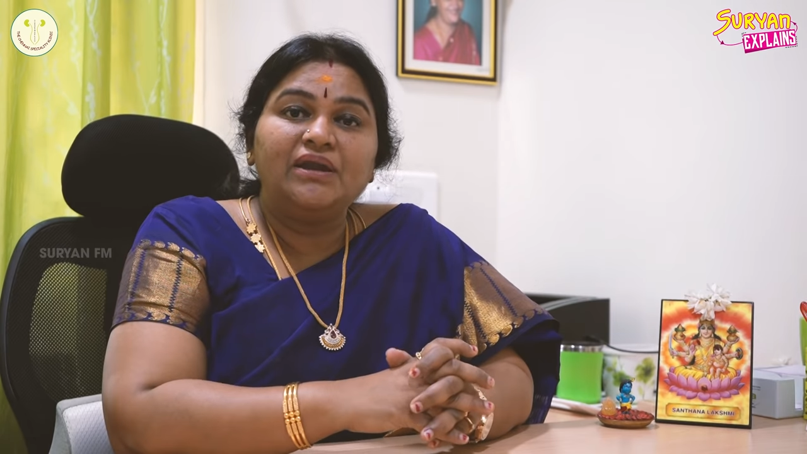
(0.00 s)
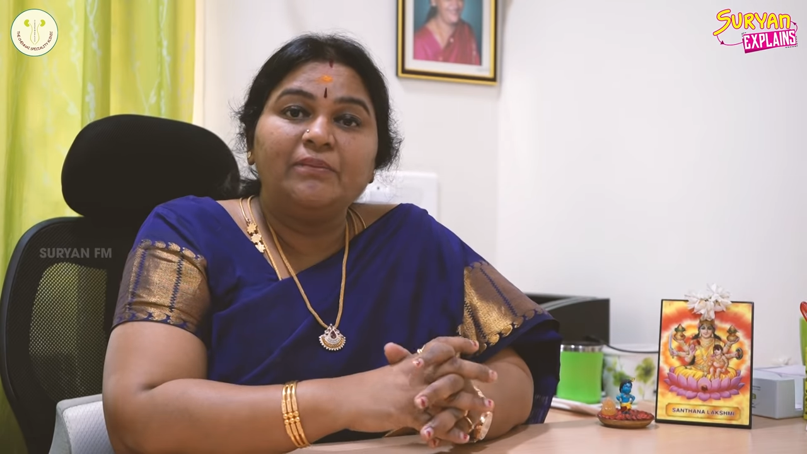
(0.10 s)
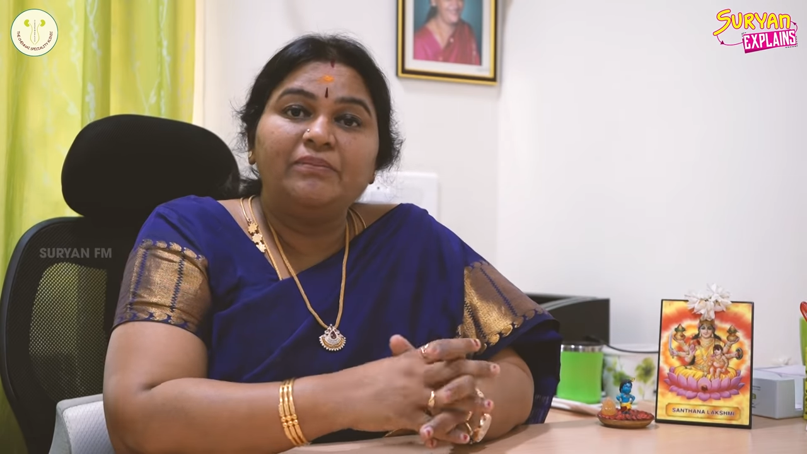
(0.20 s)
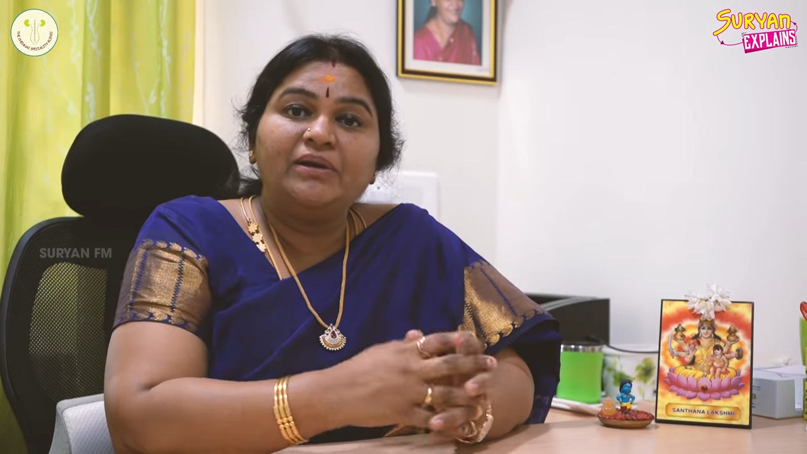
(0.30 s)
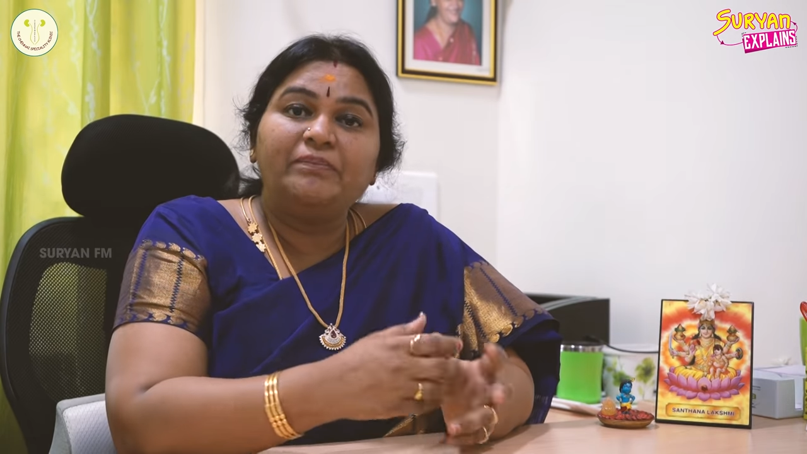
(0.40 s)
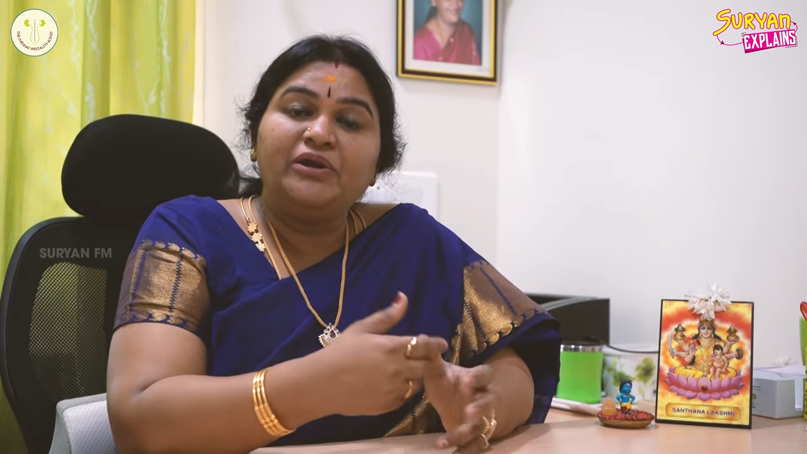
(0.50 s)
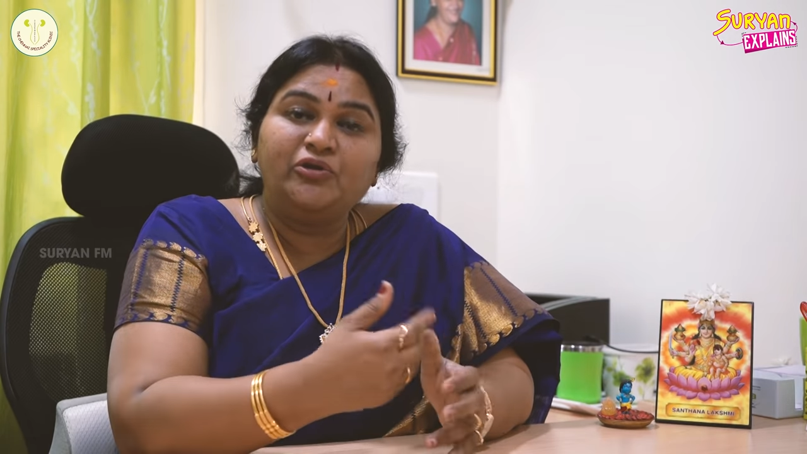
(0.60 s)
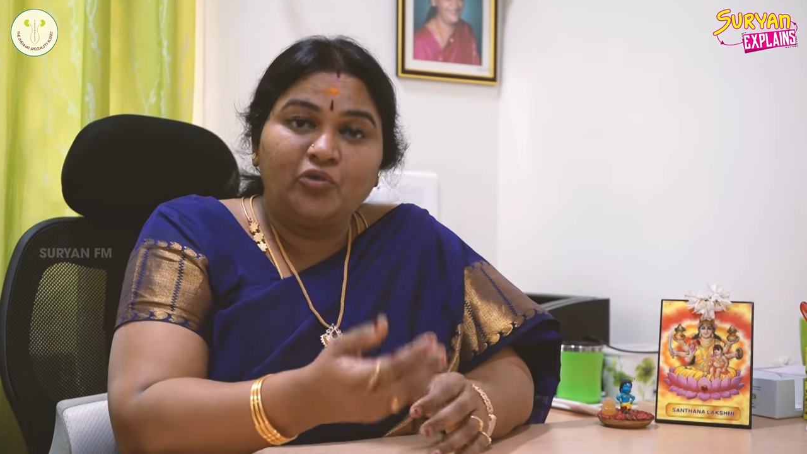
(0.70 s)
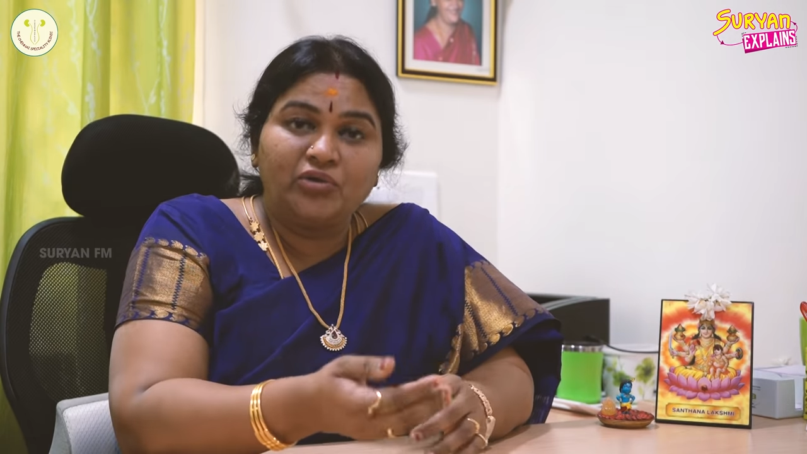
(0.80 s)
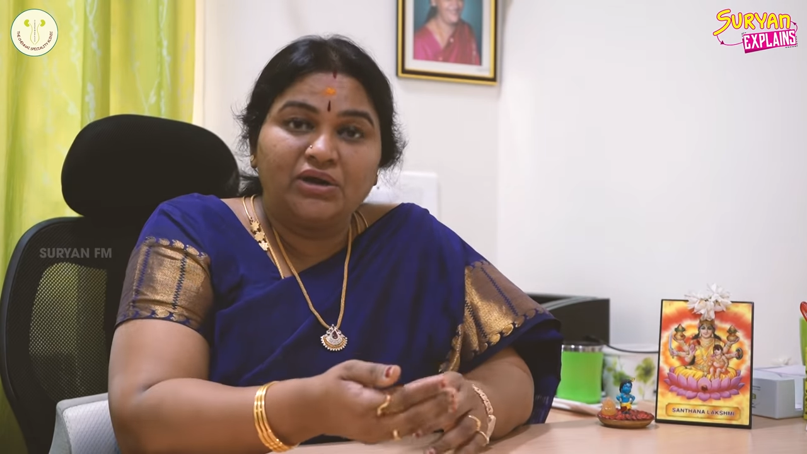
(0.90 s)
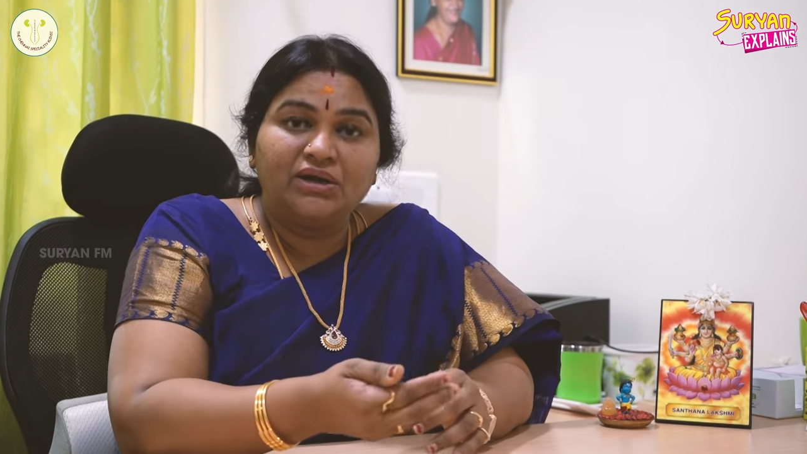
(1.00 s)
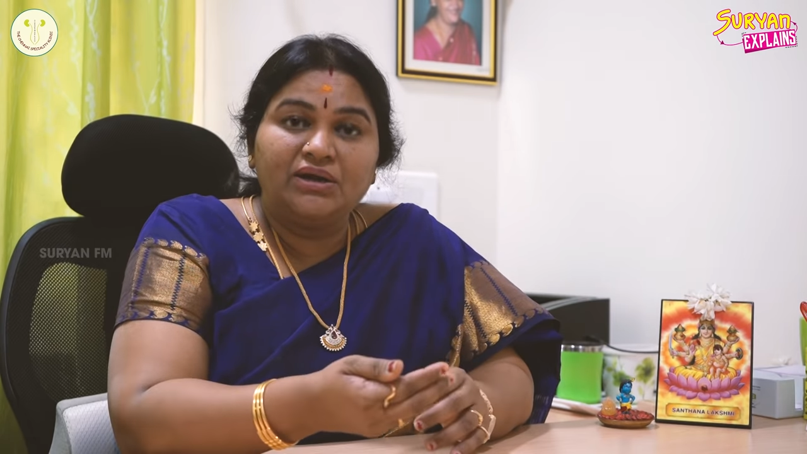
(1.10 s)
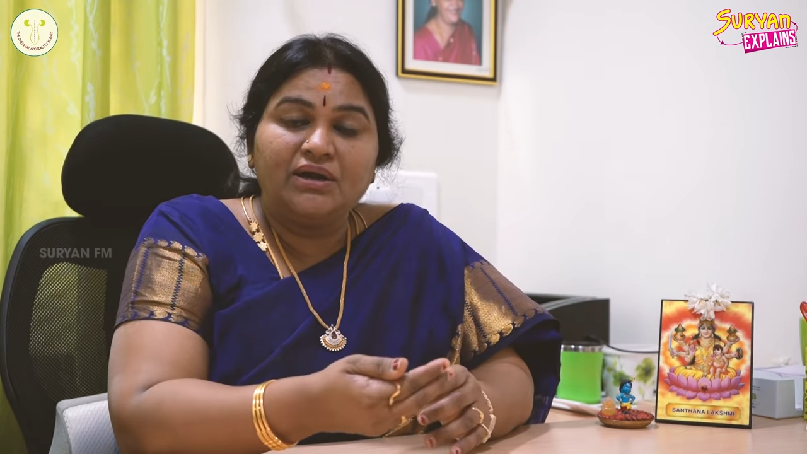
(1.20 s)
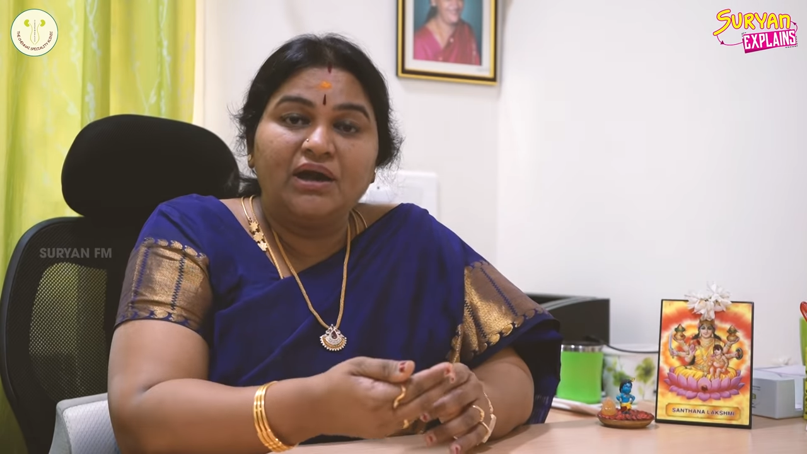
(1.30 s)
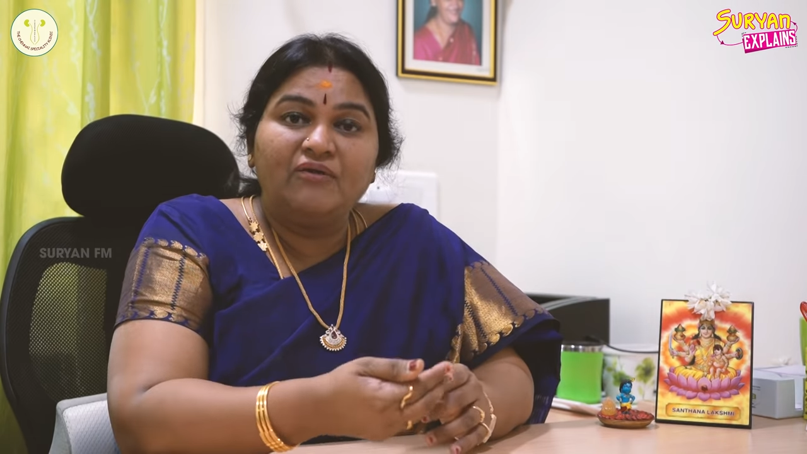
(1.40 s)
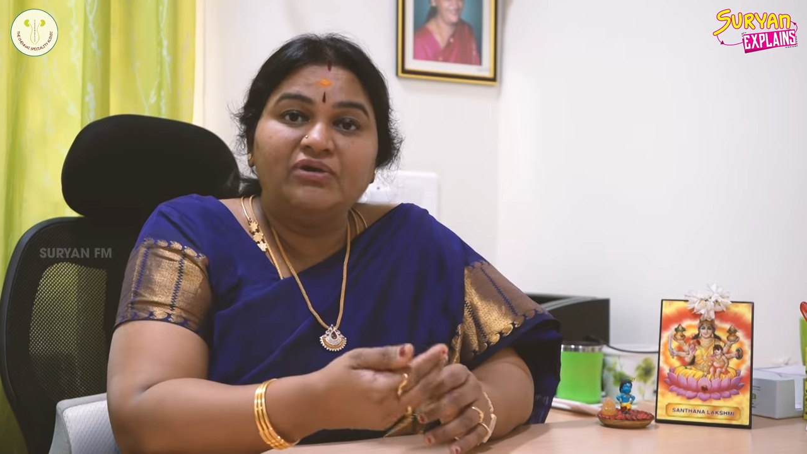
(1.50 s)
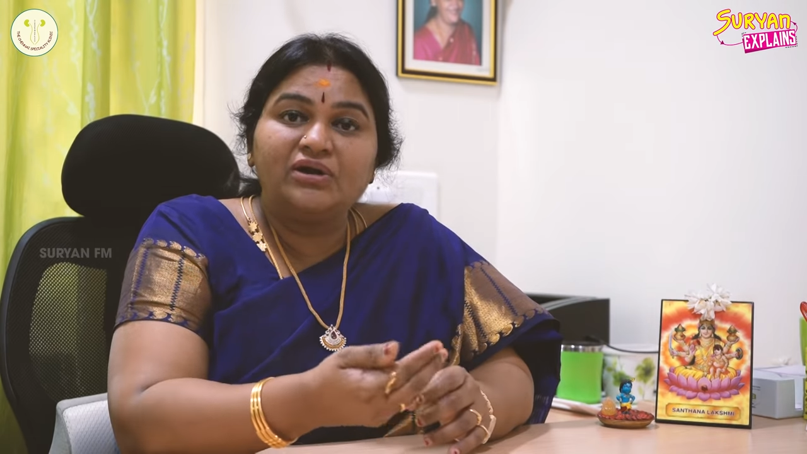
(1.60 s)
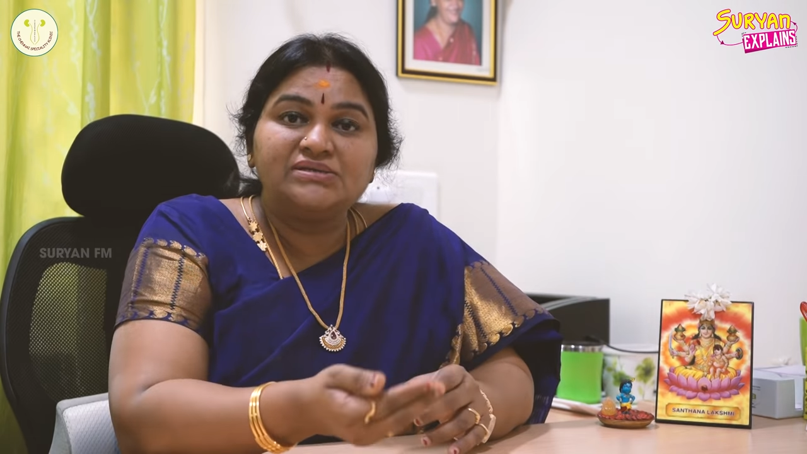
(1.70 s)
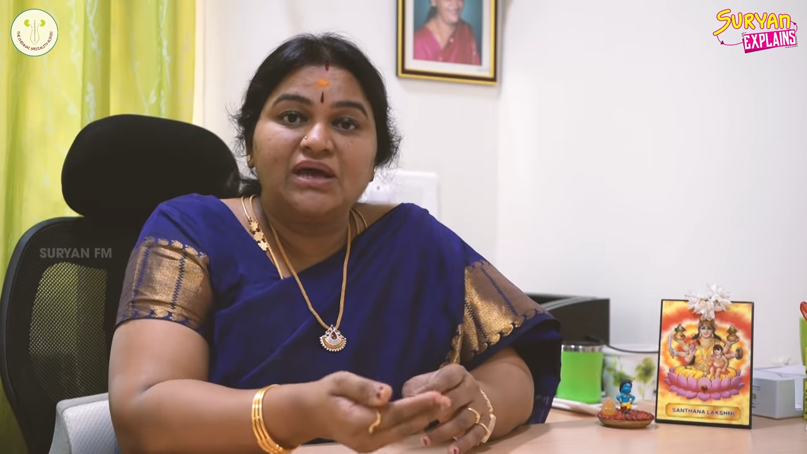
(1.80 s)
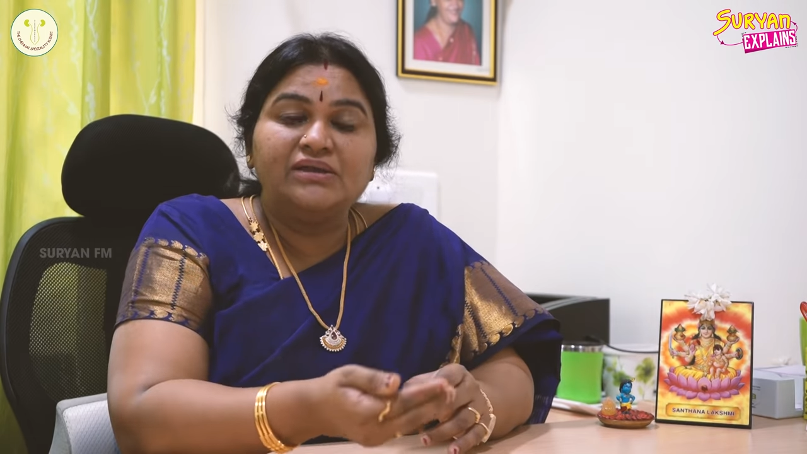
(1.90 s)
நம்ம பெற்றோர்கள்
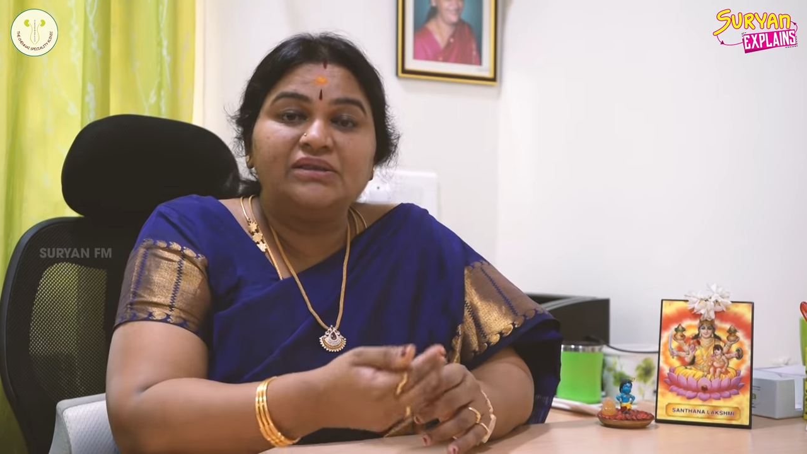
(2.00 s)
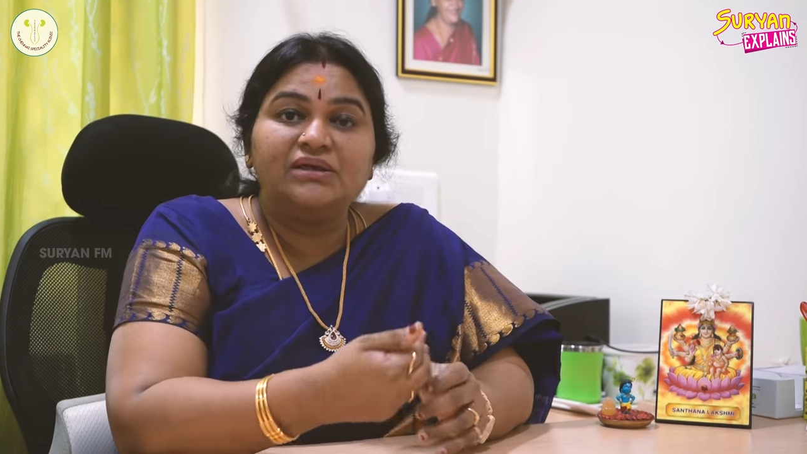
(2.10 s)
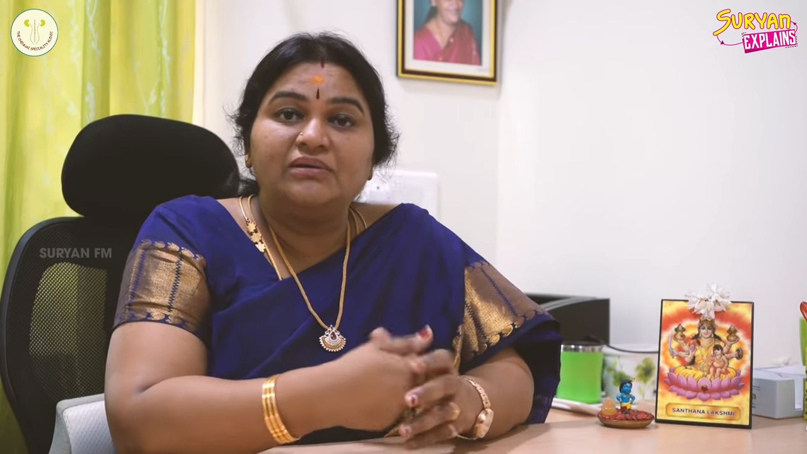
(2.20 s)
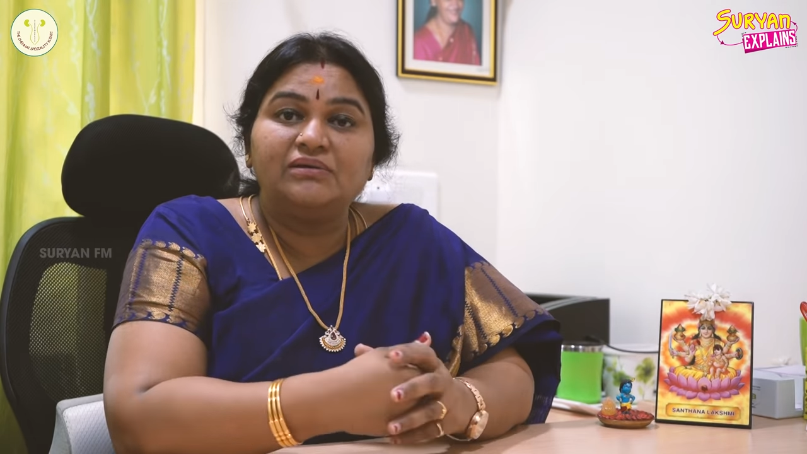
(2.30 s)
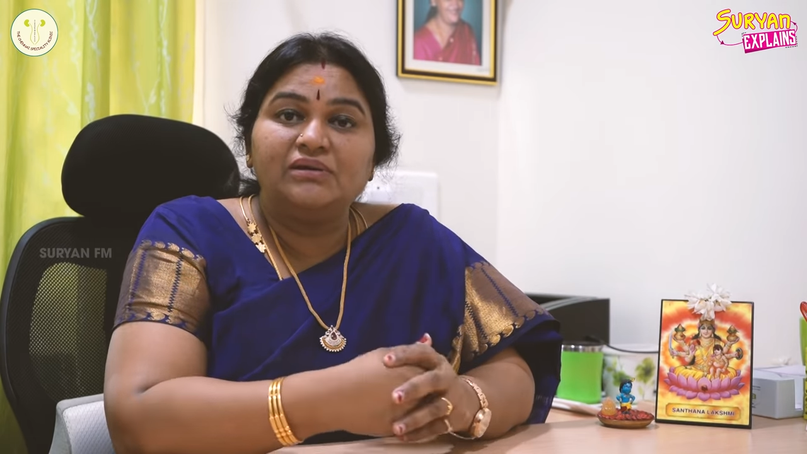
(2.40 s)
அவங்கள சார்ந்த